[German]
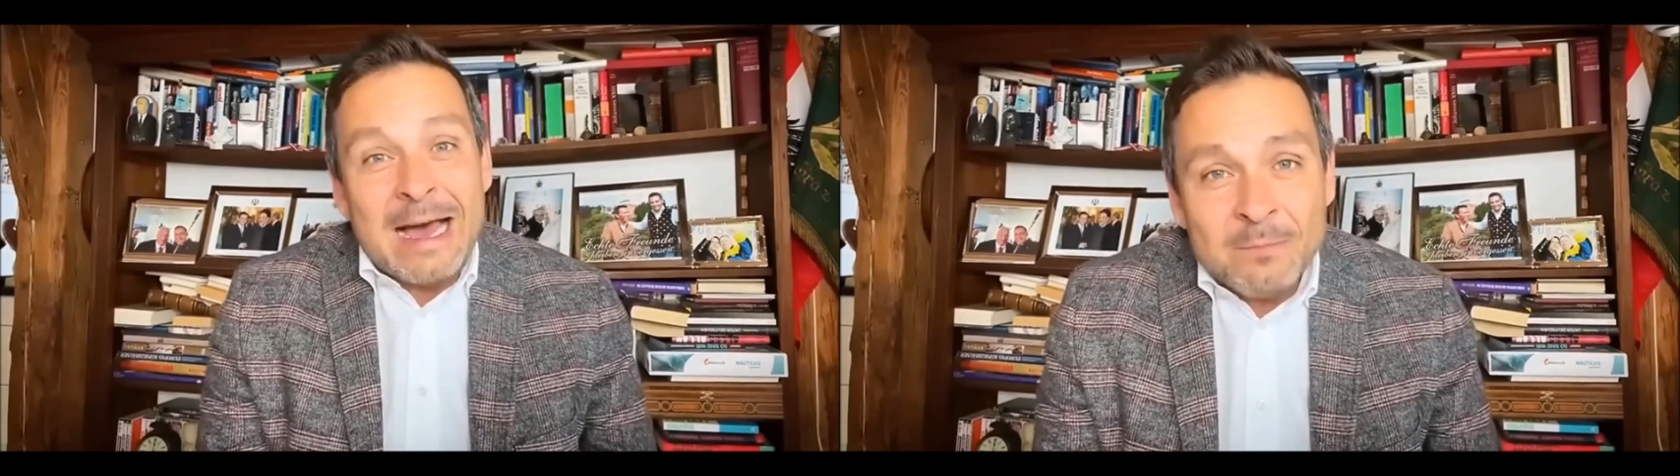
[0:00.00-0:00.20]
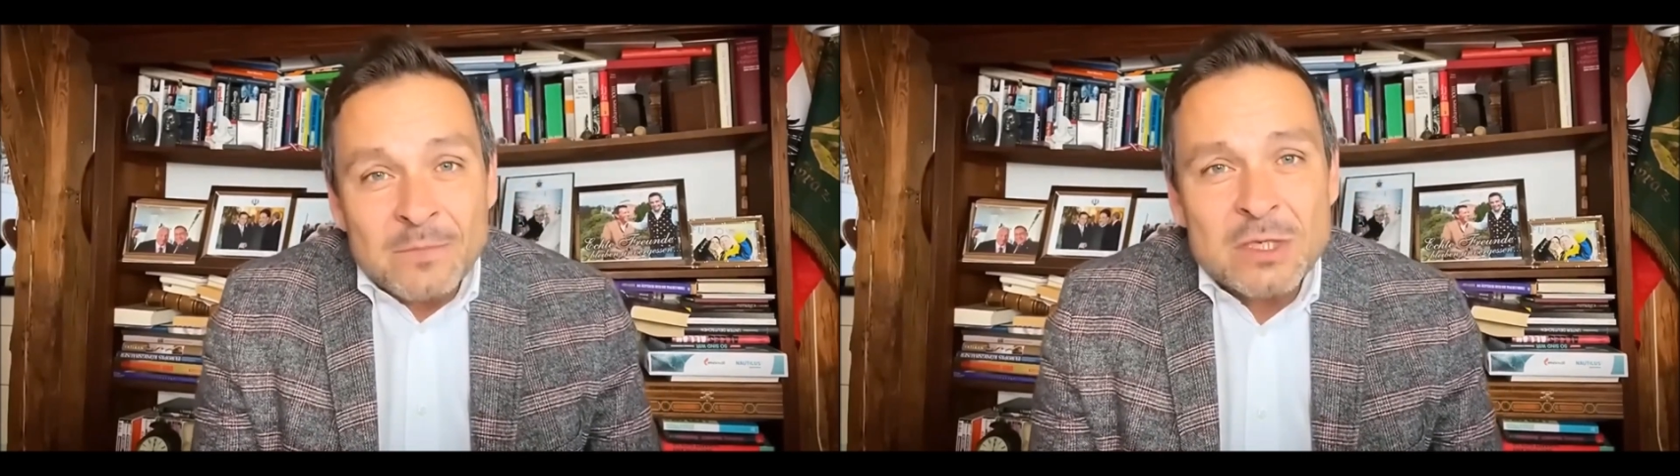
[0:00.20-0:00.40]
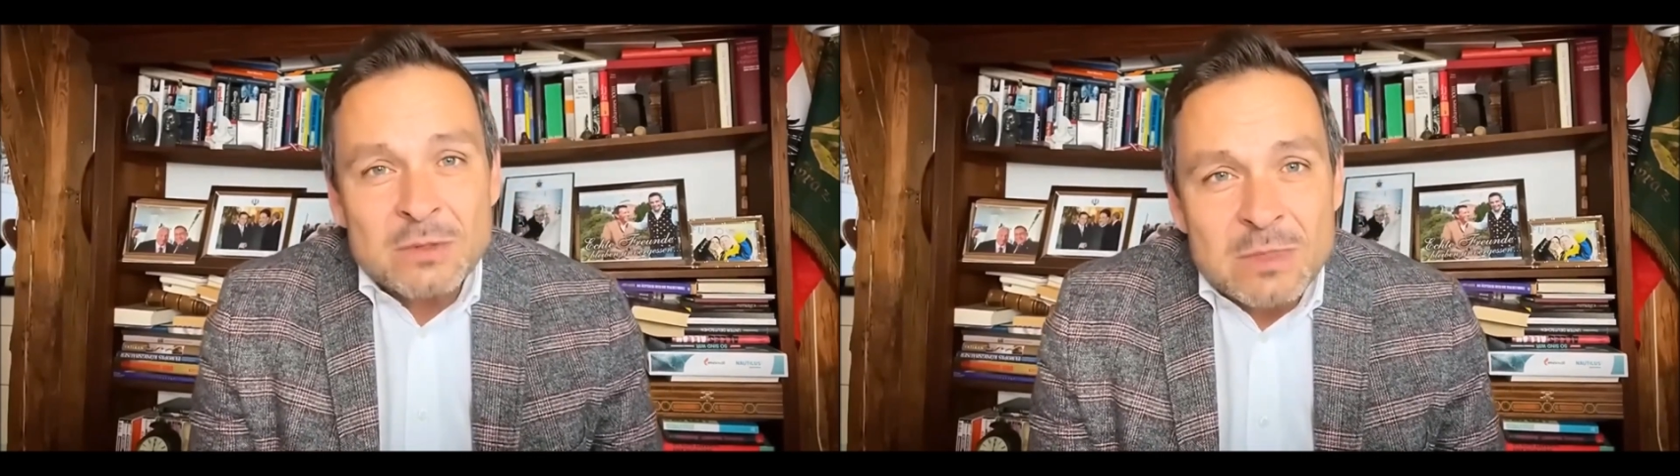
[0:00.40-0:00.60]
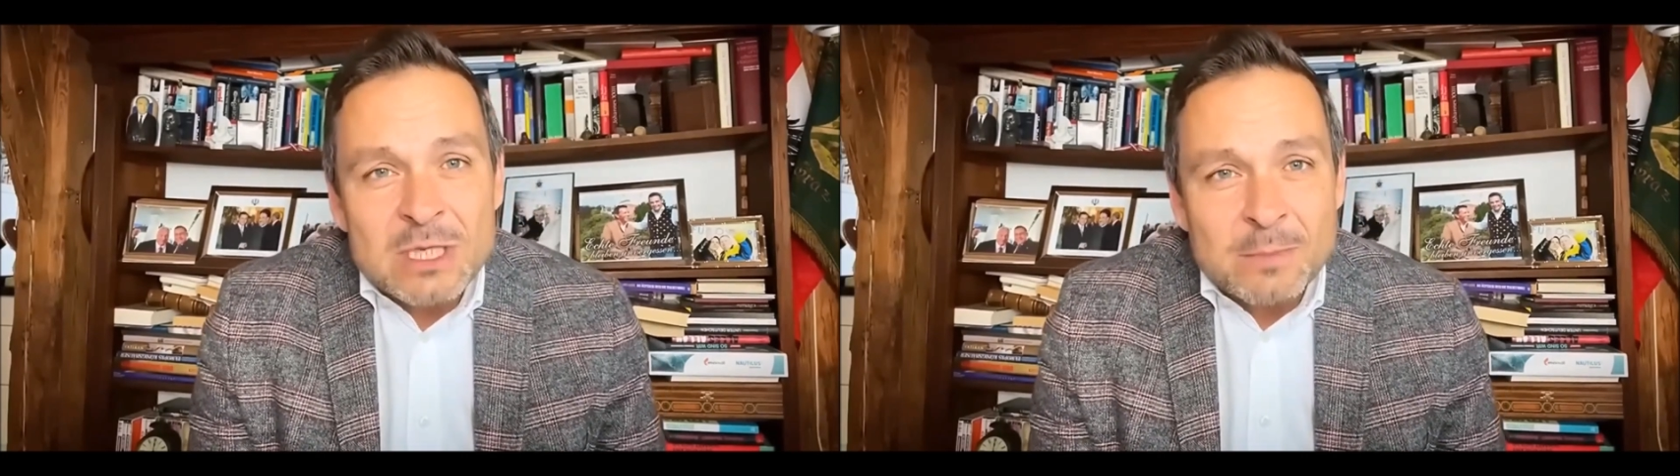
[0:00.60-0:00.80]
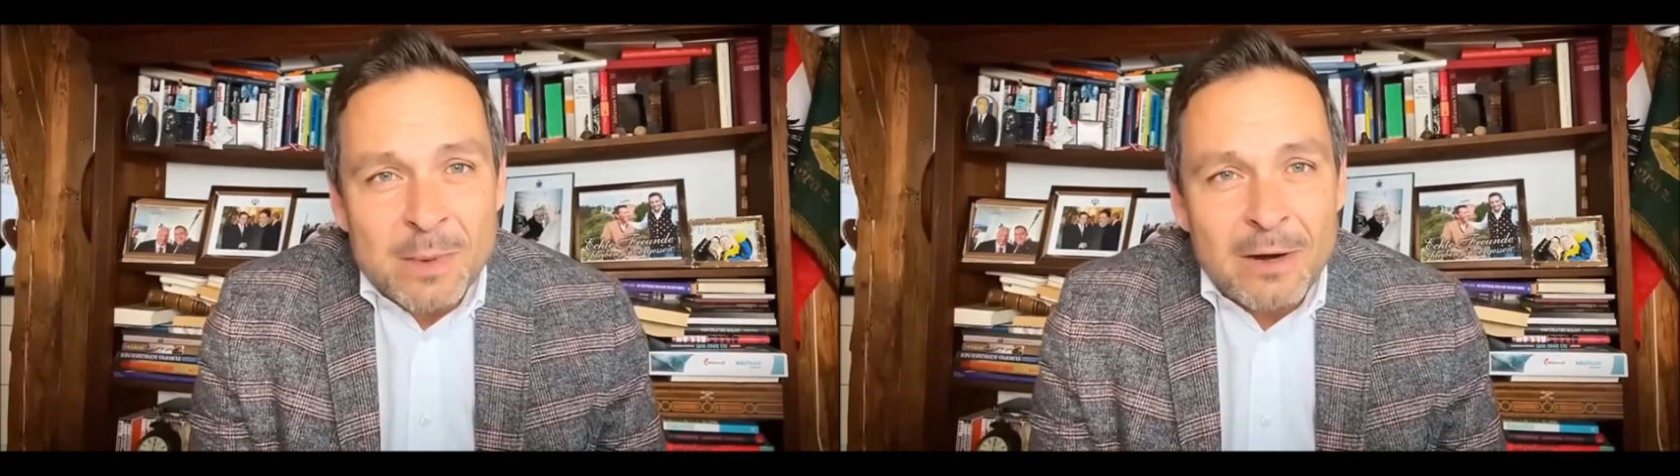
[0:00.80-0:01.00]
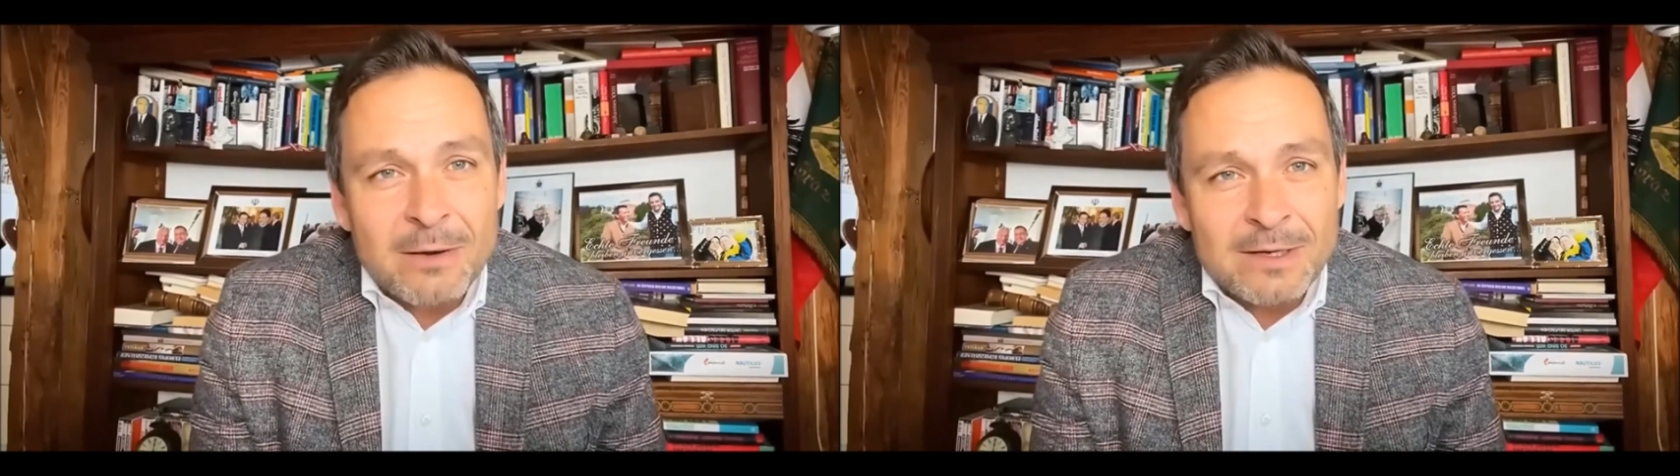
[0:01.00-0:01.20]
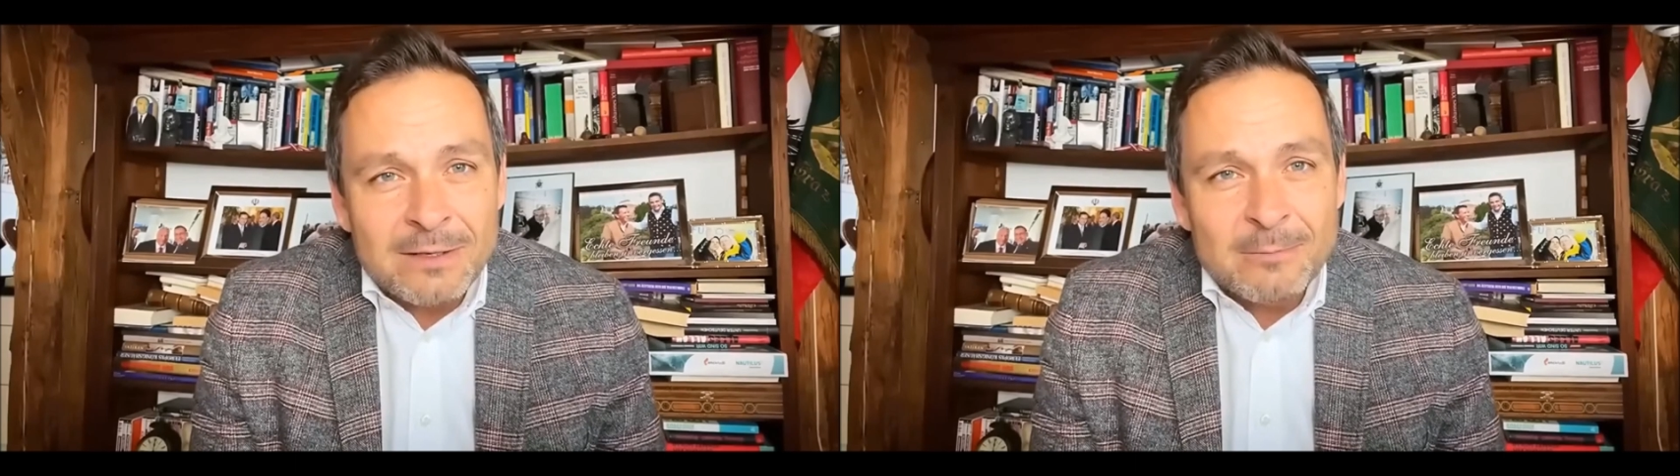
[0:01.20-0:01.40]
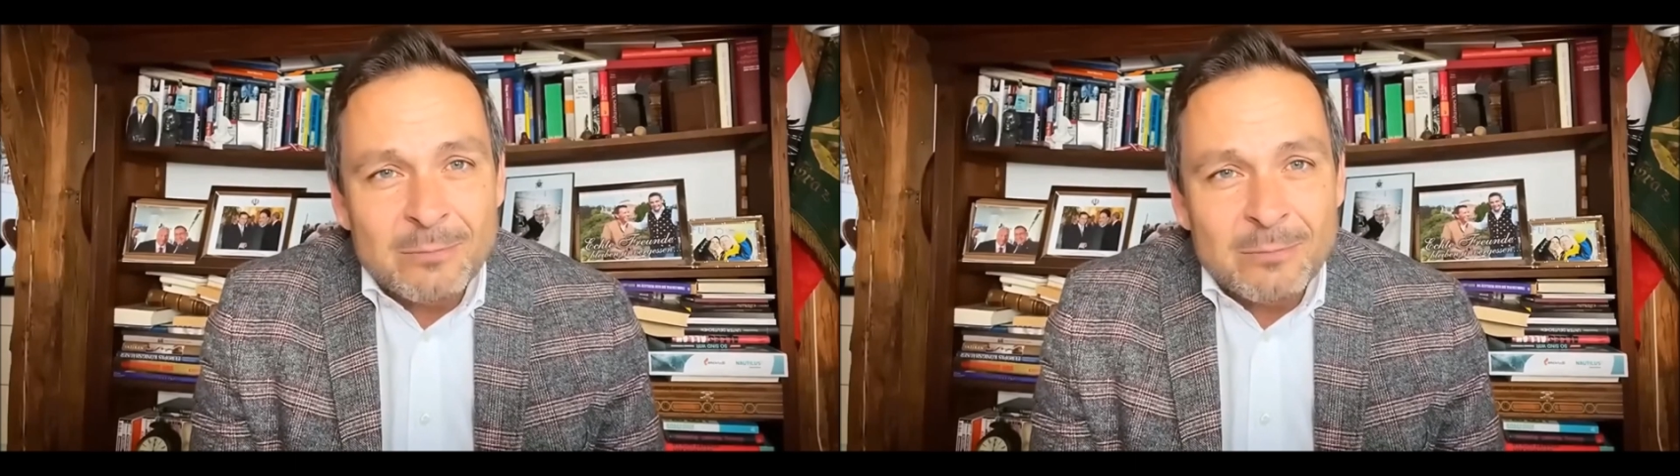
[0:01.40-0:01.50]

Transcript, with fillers: amtsmissbrauchenden